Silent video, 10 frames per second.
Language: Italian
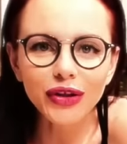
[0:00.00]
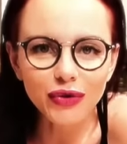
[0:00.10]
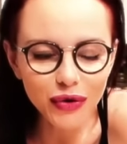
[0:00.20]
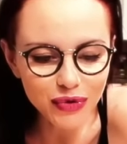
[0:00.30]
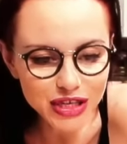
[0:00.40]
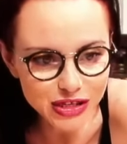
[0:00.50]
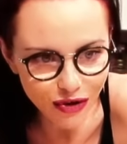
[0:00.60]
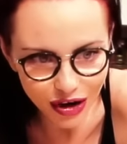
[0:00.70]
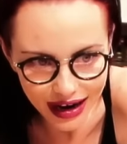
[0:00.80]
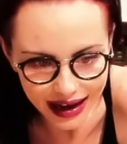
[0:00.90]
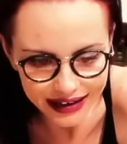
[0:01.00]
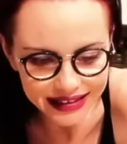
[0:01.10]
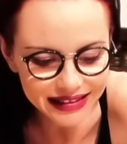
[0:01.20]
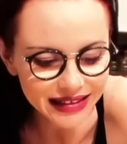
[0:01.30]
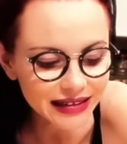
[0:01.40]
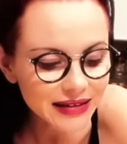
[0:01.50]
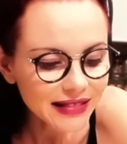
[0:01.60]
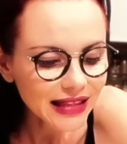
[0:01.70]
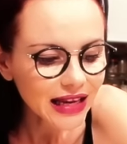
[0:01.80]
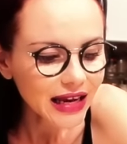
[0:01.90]
quando acquisto online
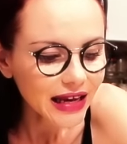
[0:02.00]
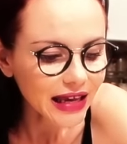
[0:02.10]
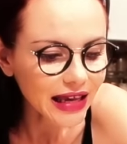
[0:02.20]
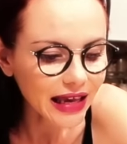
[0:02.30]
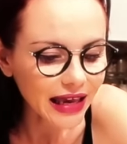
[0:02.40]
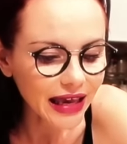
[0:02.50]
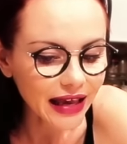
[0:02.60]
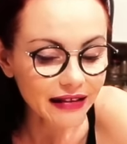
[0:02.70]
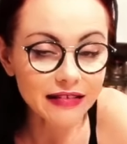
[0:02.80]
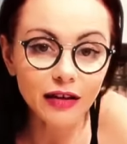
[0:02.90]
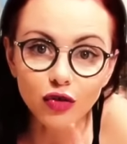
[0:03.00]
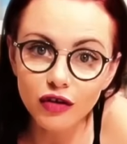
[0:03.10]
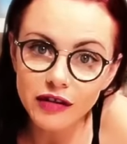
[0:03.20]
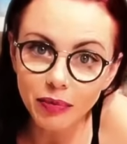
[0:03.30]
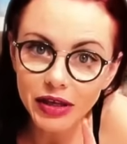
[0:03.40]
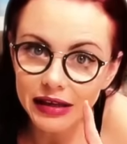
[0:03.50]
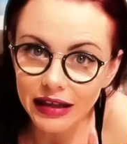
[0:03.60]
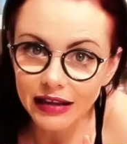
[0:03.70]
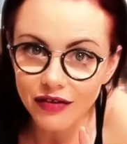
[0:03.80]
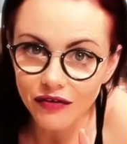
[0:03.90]
e se non lo sapete
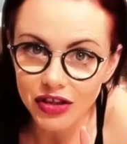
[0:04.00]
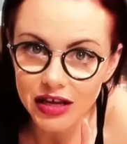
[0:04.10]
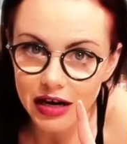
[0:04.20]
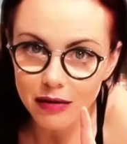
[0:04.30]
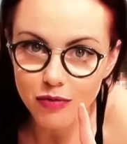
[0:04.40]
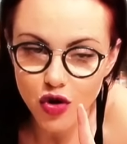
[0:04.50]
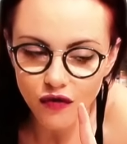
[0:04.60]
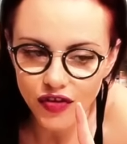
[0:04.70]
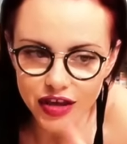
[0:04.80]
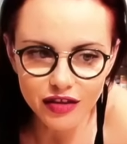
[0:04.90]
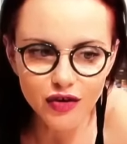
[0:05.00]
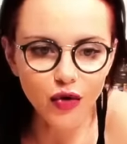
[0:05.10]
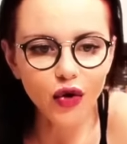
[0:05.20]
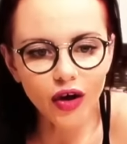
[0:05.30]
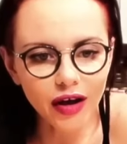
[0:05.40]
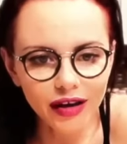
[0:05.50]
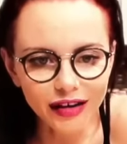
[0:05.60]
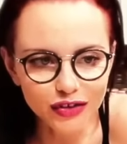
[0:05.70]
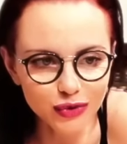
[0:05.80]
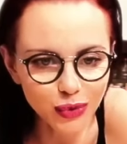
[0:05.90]
andatevi a vedere il mio video
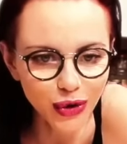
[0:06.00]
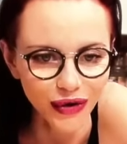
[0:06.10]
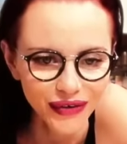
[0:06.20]
eh, su,